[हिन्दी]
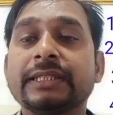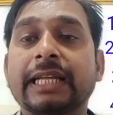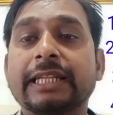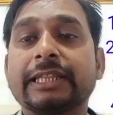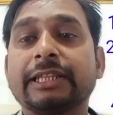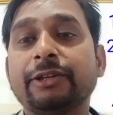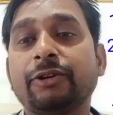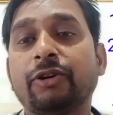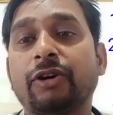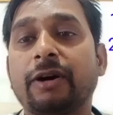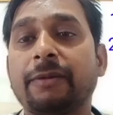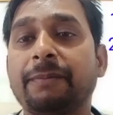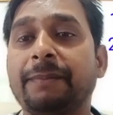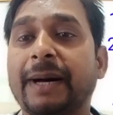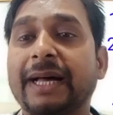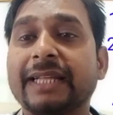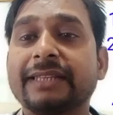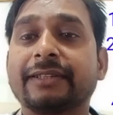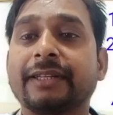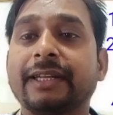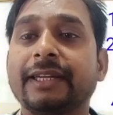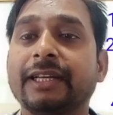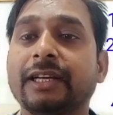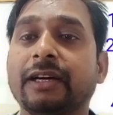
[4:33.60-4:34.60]
साथियों अब
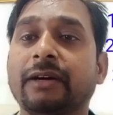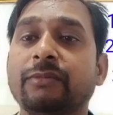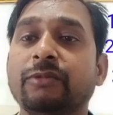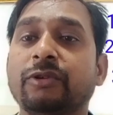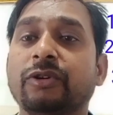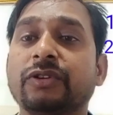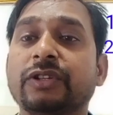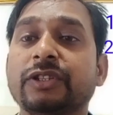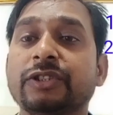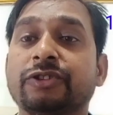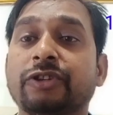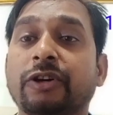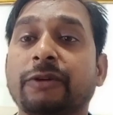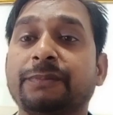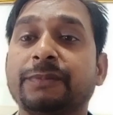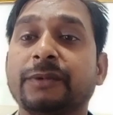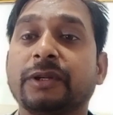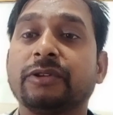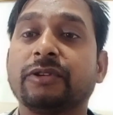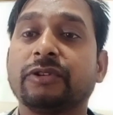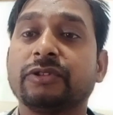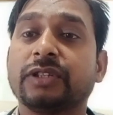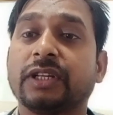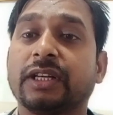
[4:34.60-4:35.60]
बात करेंगे हम लोग कि
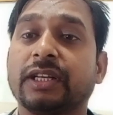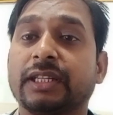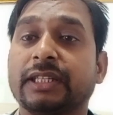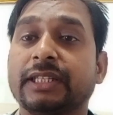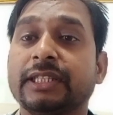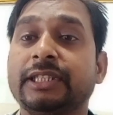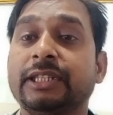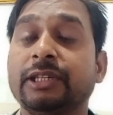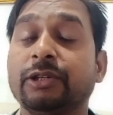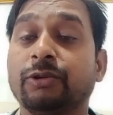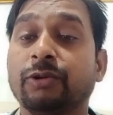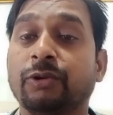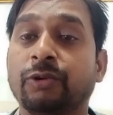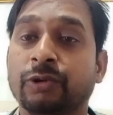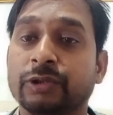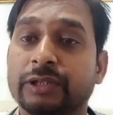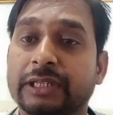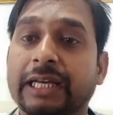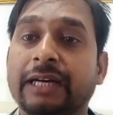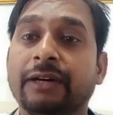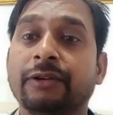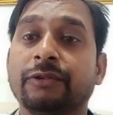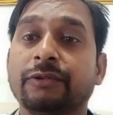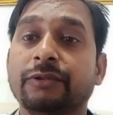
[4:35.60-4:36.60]
स्वप्न दोष अगर किसी को
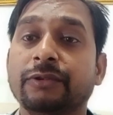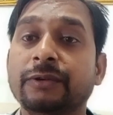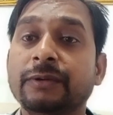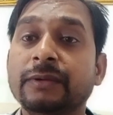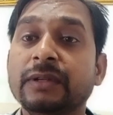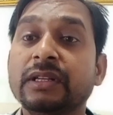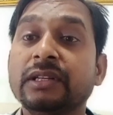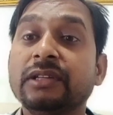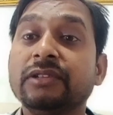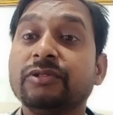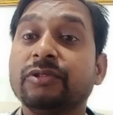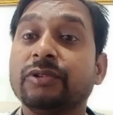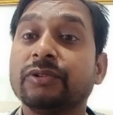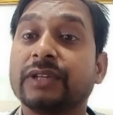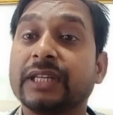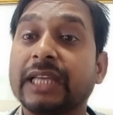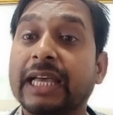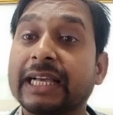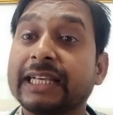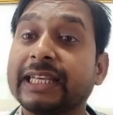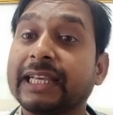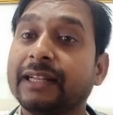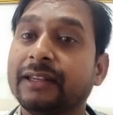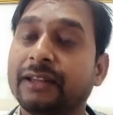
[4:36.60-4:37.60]
होता हो तो
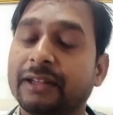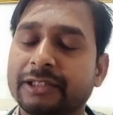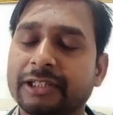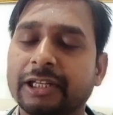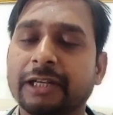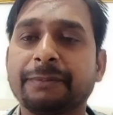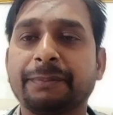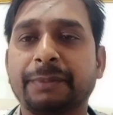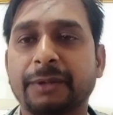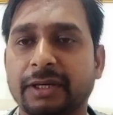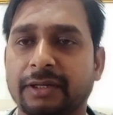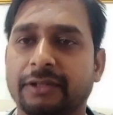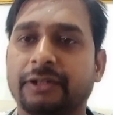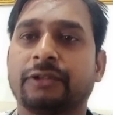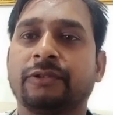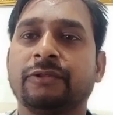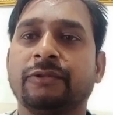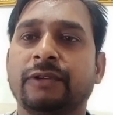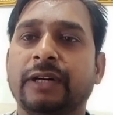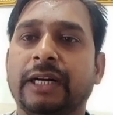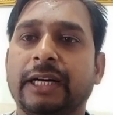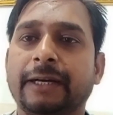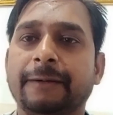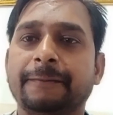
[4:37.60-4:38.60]
क्या क्या लक्षण प्रकट
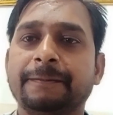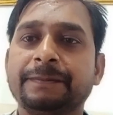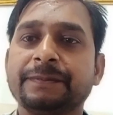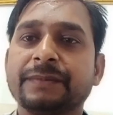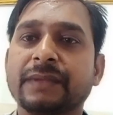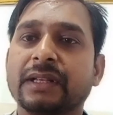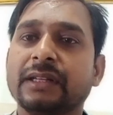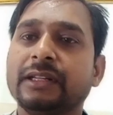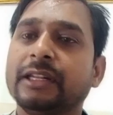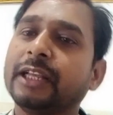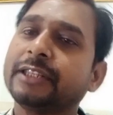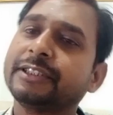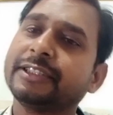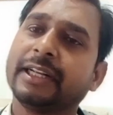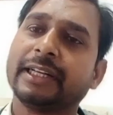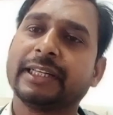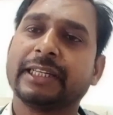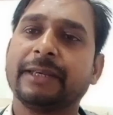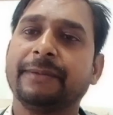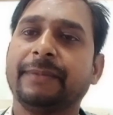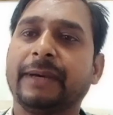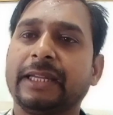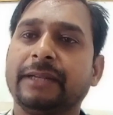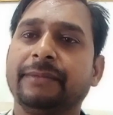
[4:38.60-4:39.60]
होगा लक्षण
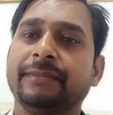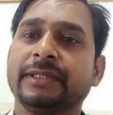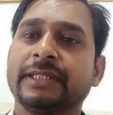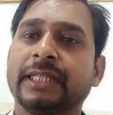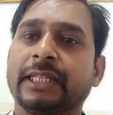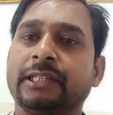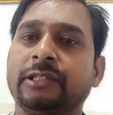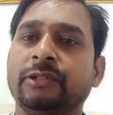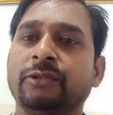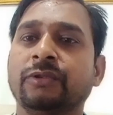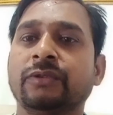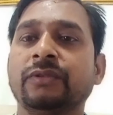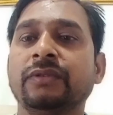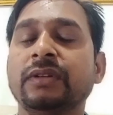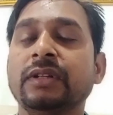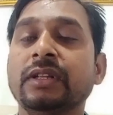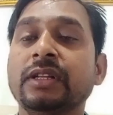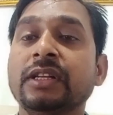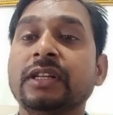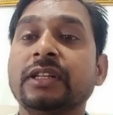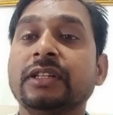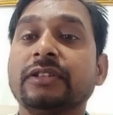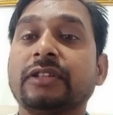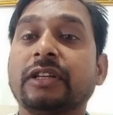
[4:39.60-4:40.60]
के बारे में सत्यो
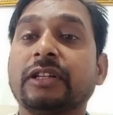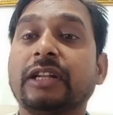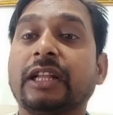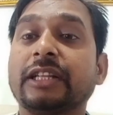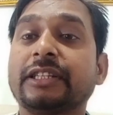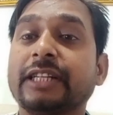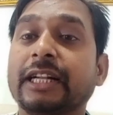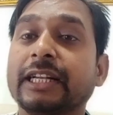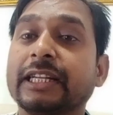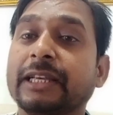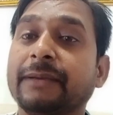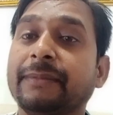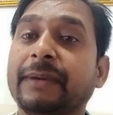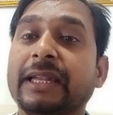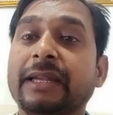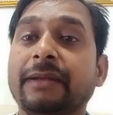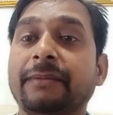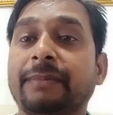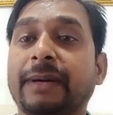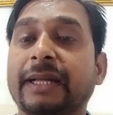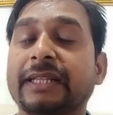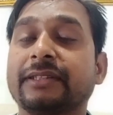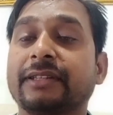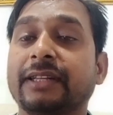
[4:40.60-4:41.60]
तो लक्षण के बारे
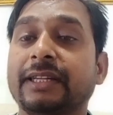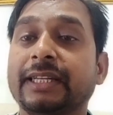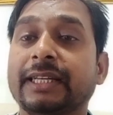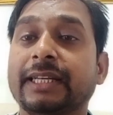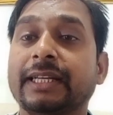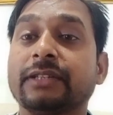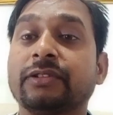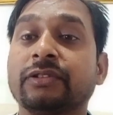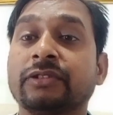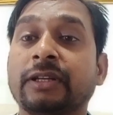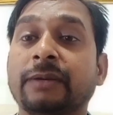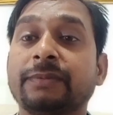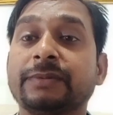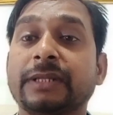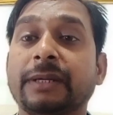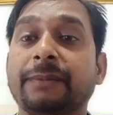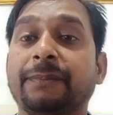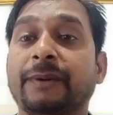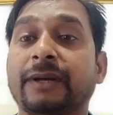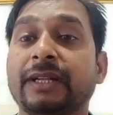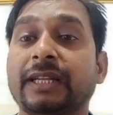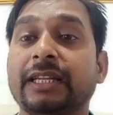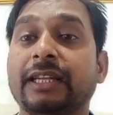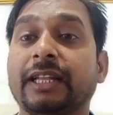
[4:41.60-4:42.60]
में बात करेंगे तो सबसे
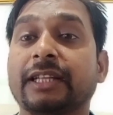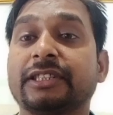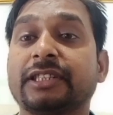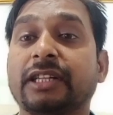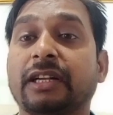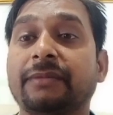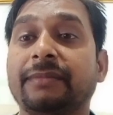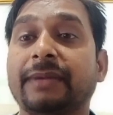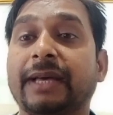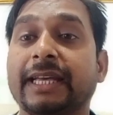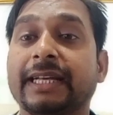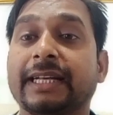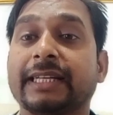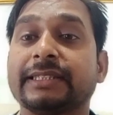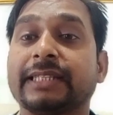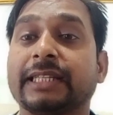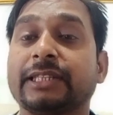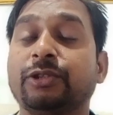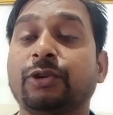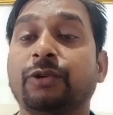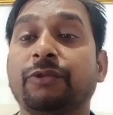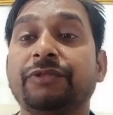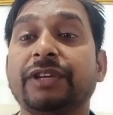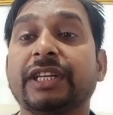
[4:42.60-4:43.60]
पहले लक्षण में आएगा
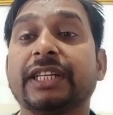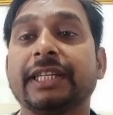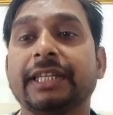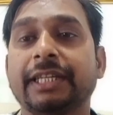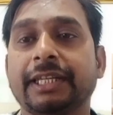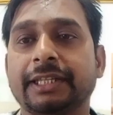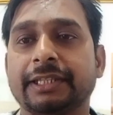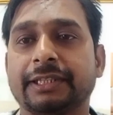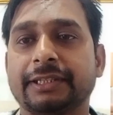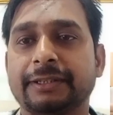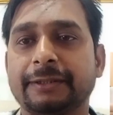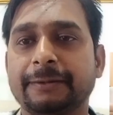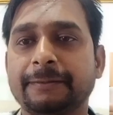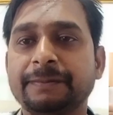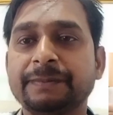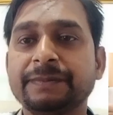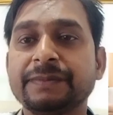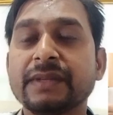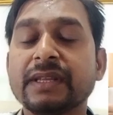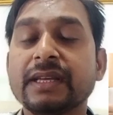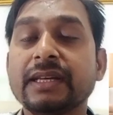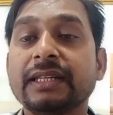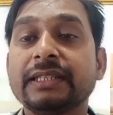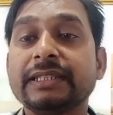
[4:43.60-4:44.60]
सत्यु वीकनेस
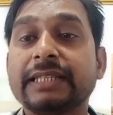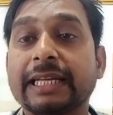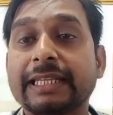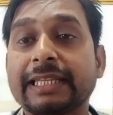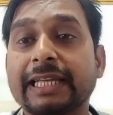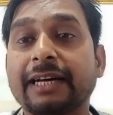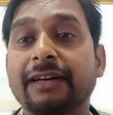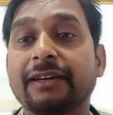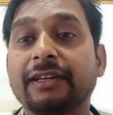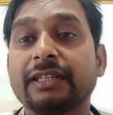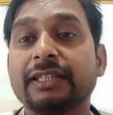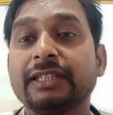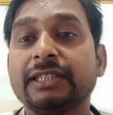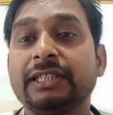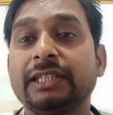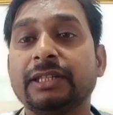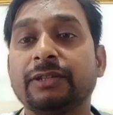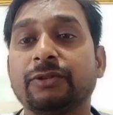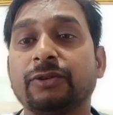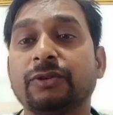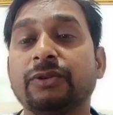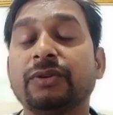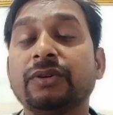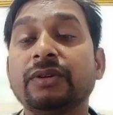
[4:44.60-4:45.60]
ज़्यादा अगर किसी
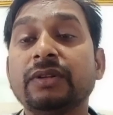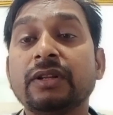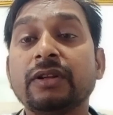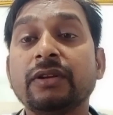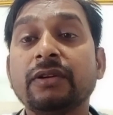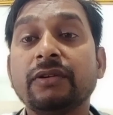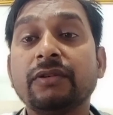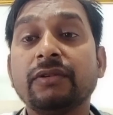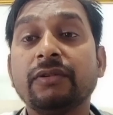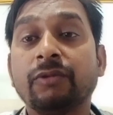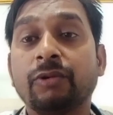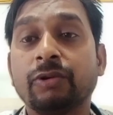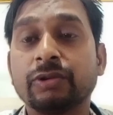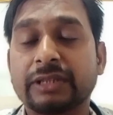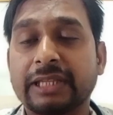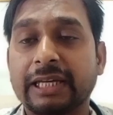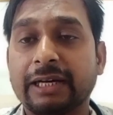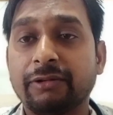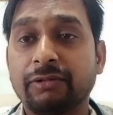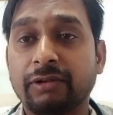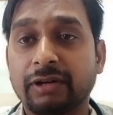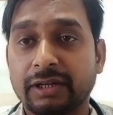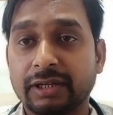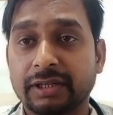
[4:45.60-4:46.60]
को होता
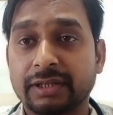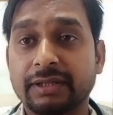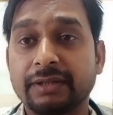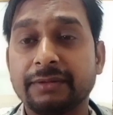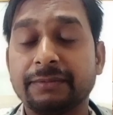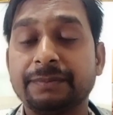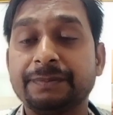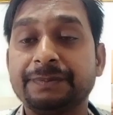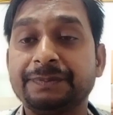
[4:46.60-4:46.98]
हो अगर